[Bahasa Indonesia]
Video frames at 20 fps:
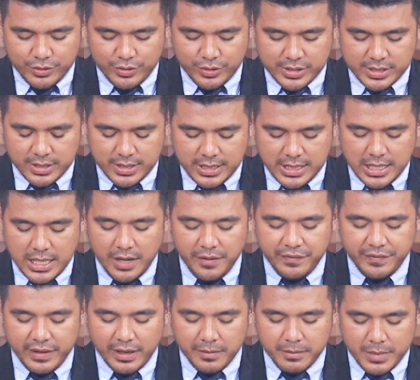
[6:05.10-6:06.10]
untuk setiap
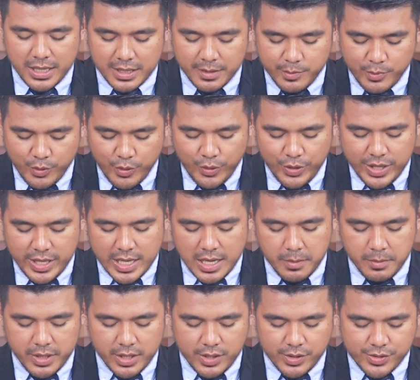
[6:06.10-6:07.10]
firman-Mu
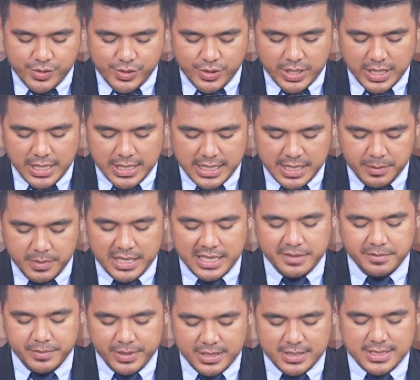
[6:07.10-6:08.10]
yang meneguhkan
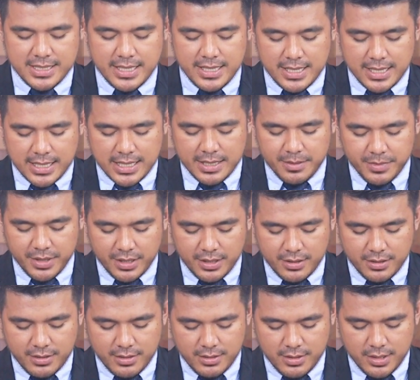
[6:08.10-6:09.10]
iman percaya kami.
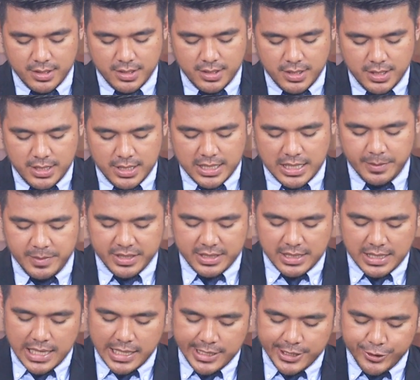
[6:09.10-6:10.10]
Kami
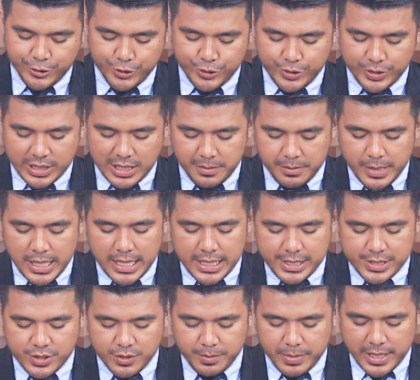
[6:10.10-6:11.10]
telah dituntun
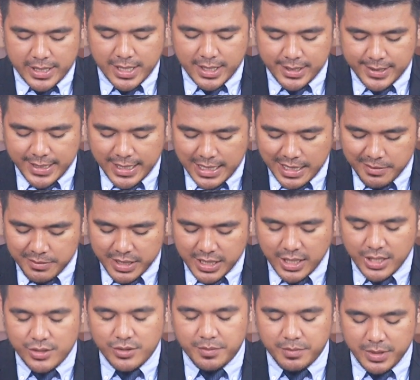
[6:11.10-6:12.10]
kembali supaya di dalam
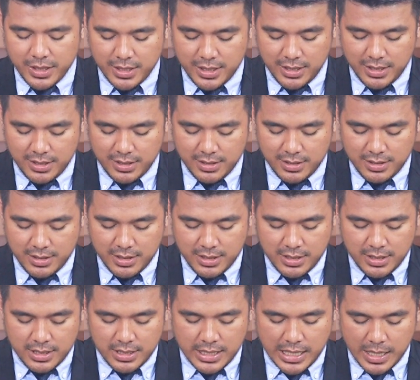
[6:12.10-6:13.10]
hidup ini,
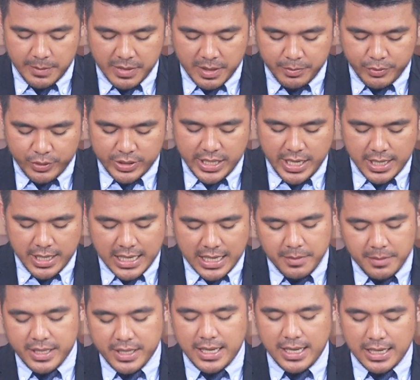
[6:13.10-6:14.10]
apapun yang
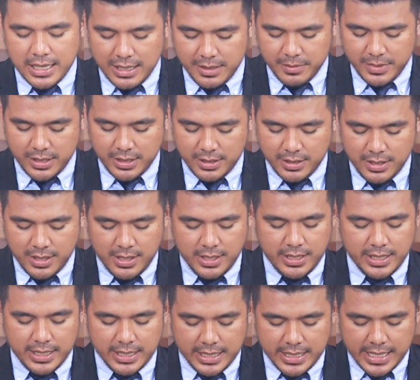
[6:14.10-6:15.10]
kami alami,
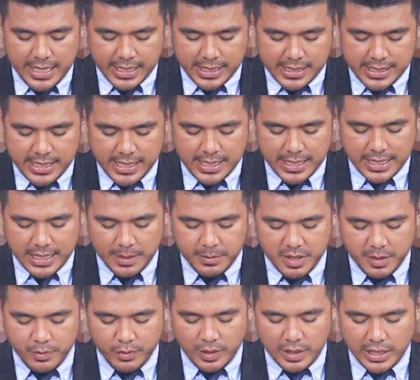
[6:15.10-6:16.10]
hendaknya
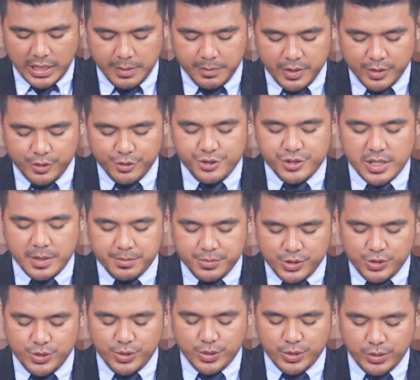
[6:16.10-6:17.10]
kami boleh mengucap
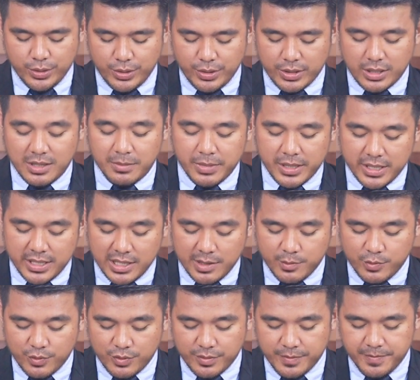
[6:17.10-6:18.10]
syukur
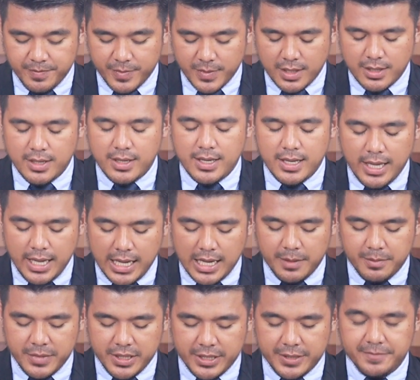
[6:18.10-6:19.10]
kepadamu.
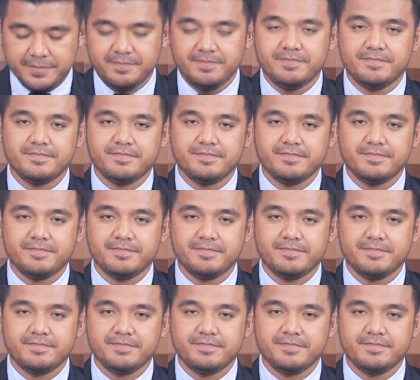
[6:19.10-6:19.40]
Amin.